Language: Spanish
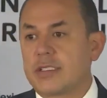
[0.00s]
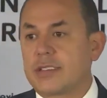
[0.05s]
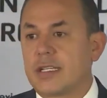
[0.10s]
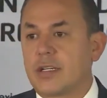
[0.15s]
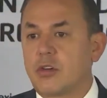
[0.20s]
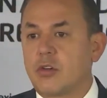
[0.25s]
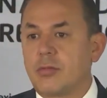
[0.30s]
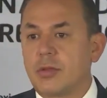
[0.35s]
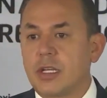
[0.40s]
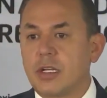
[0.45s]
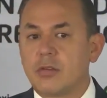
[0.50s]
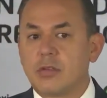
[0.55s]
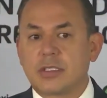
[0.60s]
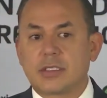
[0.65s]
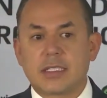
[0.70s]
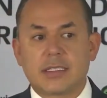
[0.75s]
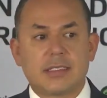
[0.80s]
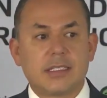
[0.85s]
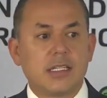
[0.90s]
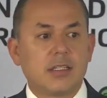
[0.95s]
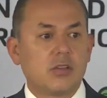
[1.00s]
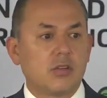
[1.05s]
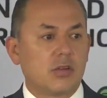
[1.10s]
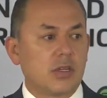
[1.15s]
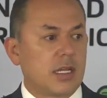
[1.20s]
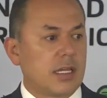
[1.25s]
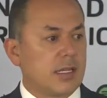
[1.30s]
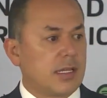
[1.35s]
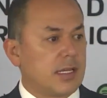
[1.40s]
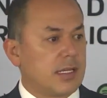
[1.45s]
este gobierno está haciendo
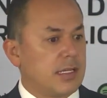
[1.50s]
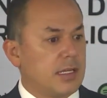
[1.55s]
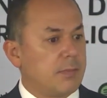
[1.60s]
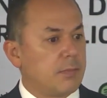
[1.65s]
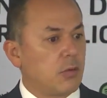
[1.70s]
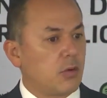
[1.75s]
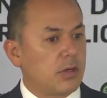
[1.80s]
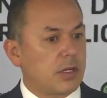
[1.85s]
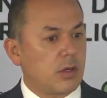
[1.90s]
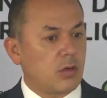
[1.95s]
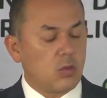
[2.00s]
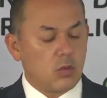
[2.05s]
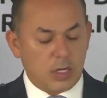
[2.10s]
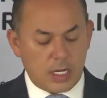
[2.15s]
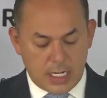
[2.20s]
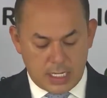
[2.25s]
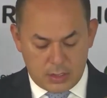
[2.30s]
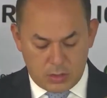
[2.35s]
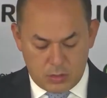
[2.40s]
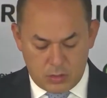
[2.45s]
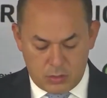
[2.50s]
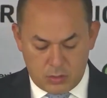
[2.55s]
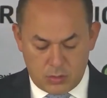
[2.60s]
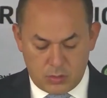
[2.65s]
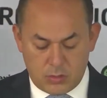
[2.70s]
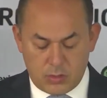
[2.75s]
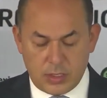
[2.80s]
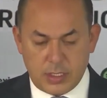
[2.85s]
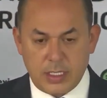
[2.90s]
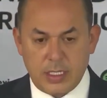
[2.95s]
nada ni por
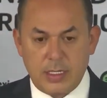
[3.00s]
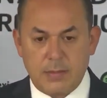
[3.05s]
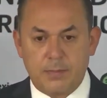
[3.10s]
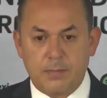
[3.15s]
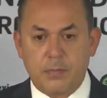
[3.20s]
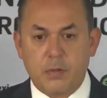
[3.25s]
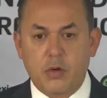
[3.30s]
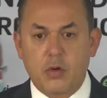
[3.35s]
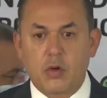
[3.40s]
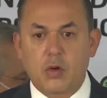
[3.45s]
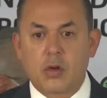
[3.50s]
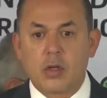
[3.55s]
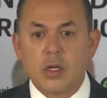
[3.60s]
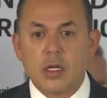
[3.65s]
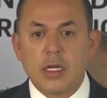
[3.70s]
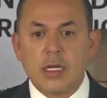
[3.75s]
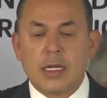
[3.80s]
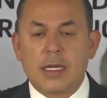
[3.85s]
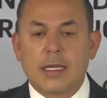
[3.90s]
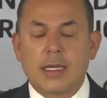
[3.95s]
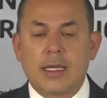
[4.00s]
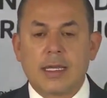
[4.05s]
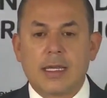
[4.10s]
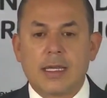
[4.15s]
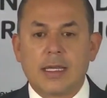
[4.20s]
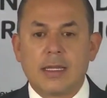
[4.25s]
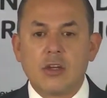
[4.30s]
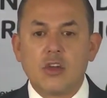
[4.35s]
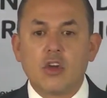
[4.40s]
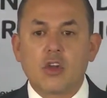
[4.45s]
regularlo ni por
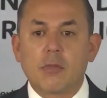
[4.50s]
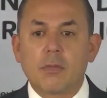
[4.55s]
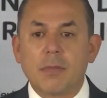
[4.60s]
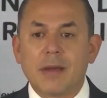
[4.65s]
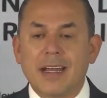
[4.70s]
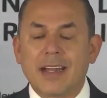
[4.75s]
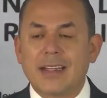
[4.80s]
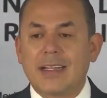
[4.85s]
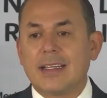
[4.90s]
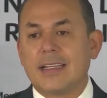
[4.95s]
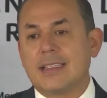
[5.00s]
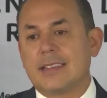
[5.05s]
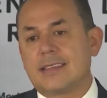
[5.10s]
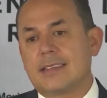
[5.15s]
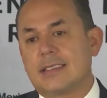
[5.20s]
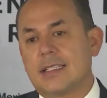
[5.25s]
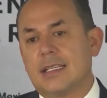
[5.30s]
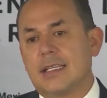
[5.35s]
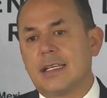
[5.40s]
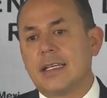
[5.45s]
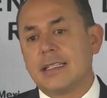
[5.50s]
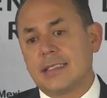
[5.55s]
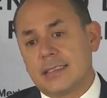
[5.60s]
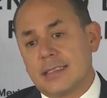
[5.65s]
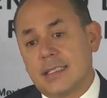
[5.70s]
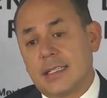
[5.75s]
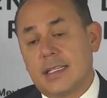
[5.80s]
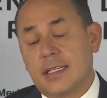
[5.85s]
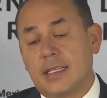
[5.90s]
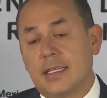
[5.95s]
eh, normar este,
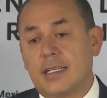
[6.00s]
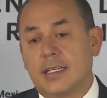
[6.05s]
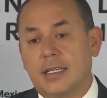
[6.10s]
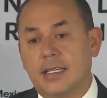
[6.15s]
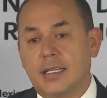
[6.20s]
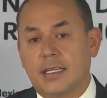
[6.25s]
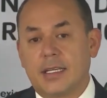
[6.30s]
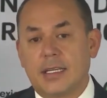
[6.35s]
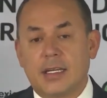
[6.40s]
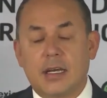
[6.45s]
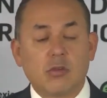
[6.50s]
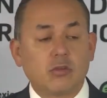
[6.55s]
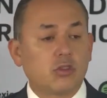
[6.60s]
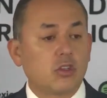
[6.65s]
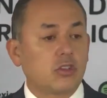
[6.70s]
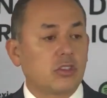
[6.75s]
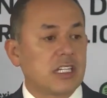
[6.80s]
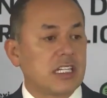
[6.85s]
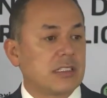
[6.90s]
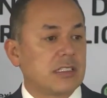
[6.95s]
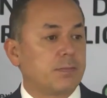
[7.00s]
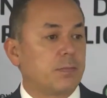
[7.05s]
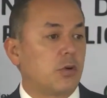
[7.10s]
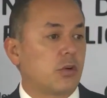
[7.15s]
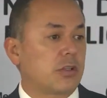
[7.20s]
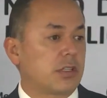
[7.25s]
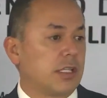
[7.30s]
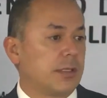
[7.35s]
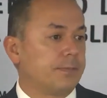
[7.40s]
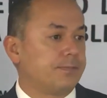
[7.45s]
este
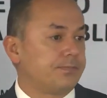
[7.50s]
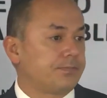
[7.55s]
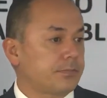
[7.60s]
autotransporte.